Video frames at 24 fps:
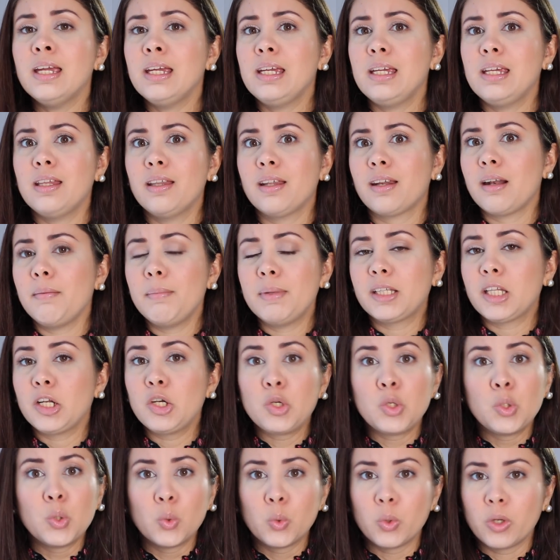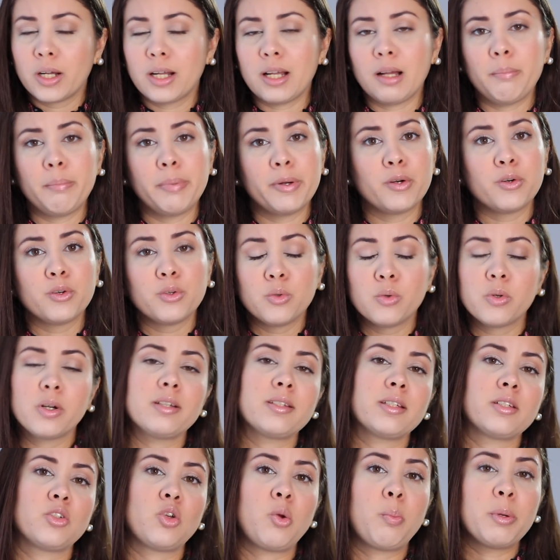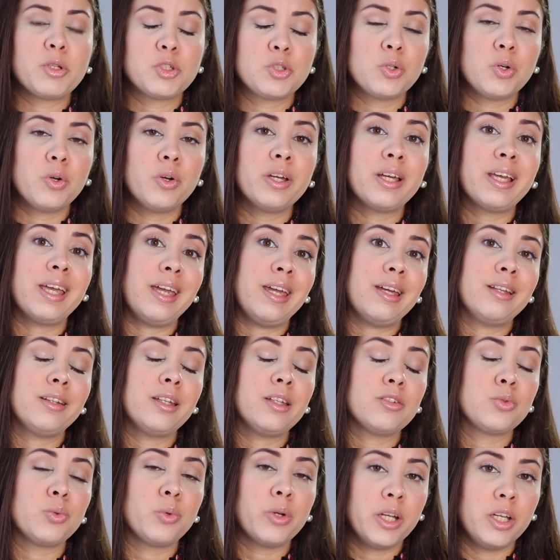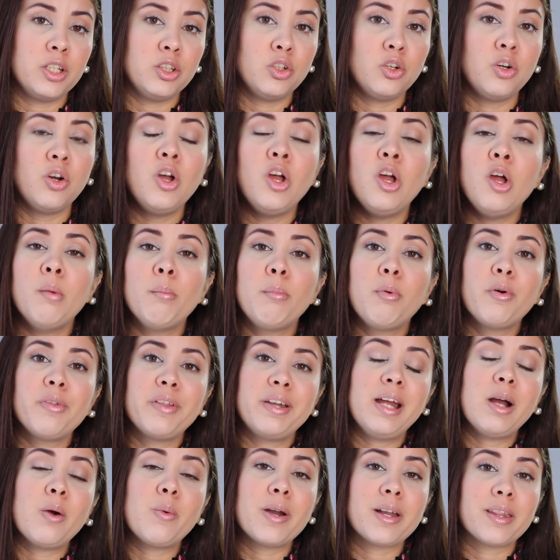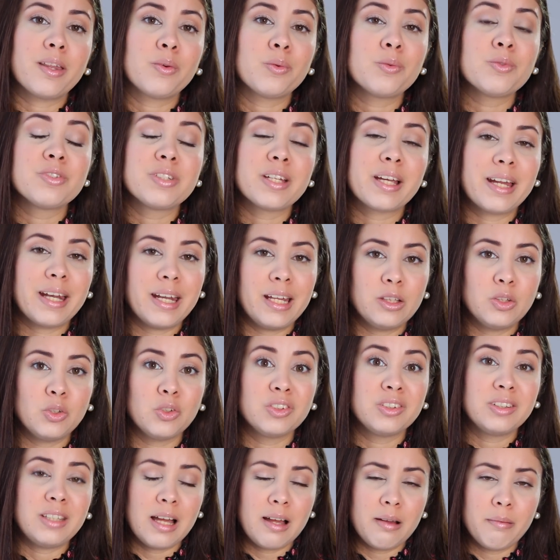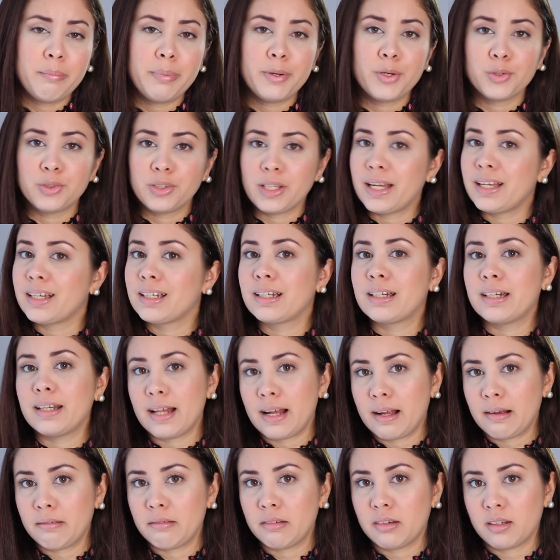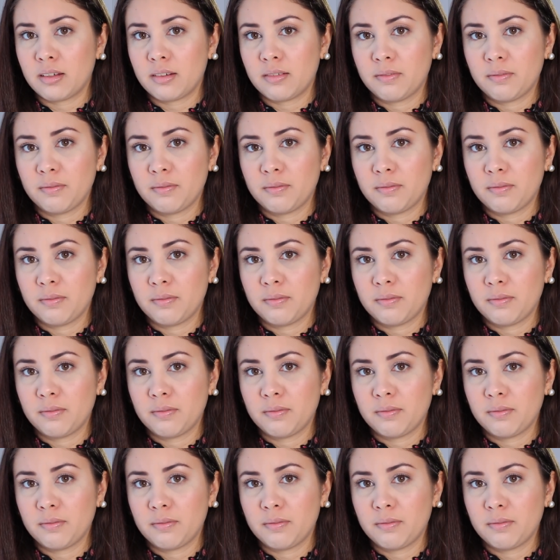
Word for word: y de realmente nunca, pero nunca se sospechó de que este sujeto podría guardar un secreto tan pero tan grave